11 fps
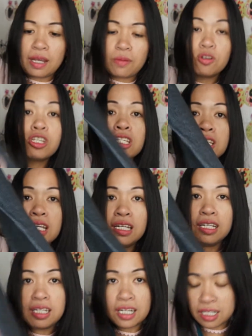Tapos,
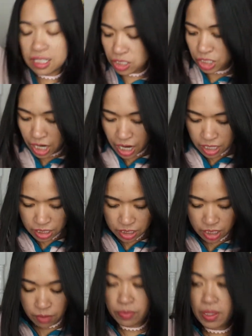skinny na rin siya. the
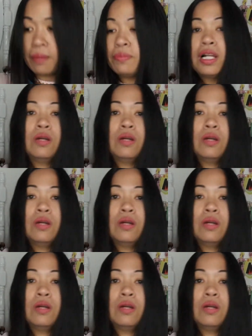same time,